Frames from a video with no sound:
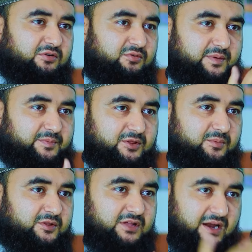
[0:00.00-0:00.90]
তখন বিপদ
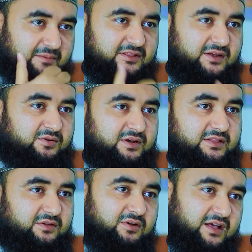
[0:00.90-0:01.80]
আপদ আর আমাদের হইলে
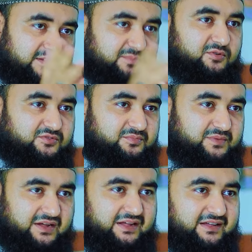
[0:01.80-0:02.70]
তখন আজাব বোঝব নাকি